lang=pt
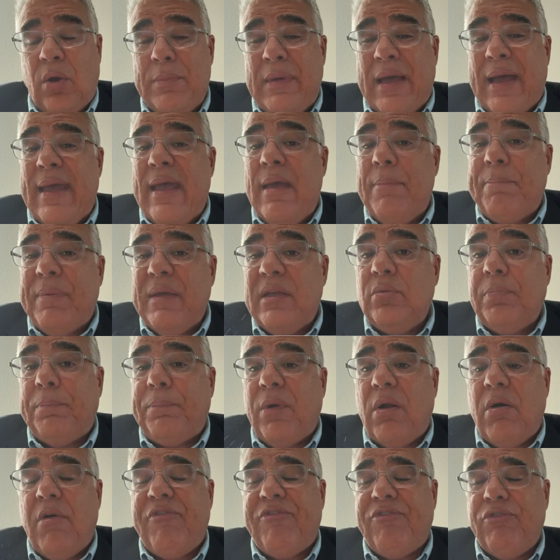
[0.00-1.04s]
Eu me arrependo
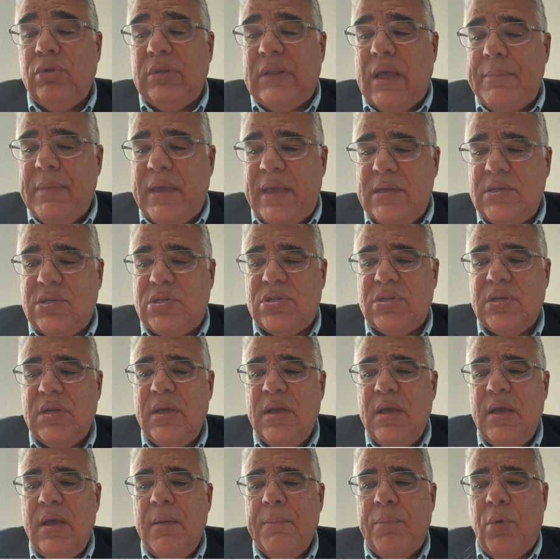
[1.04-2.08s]
profundamente,
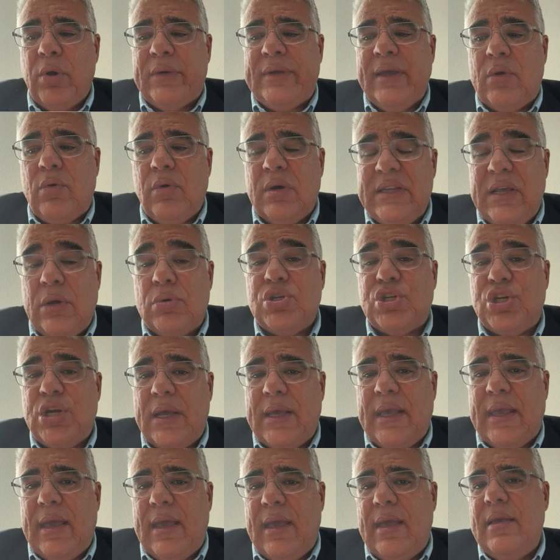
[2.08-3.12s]
porque quando eu
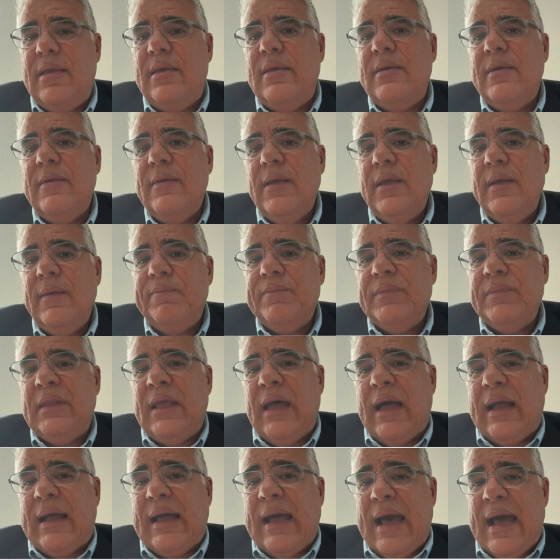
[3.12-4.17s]
cheguei
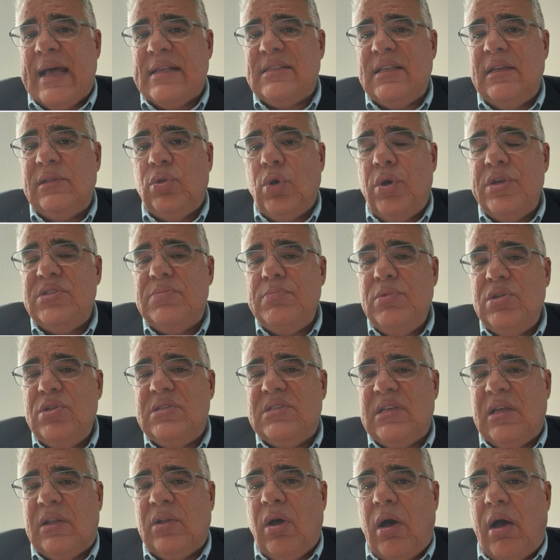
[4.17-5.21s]
na casa em
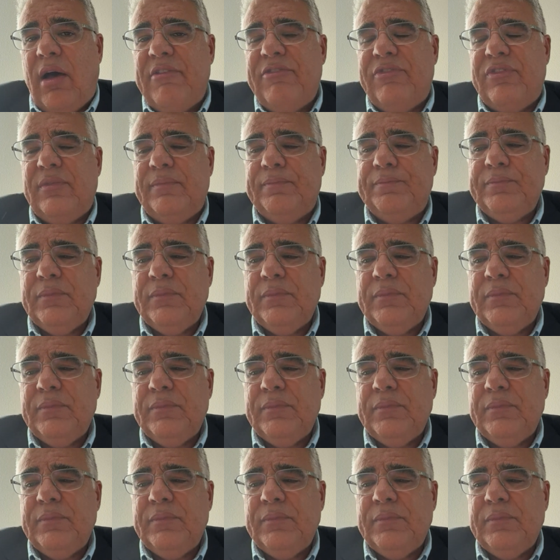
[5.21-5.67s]
2019,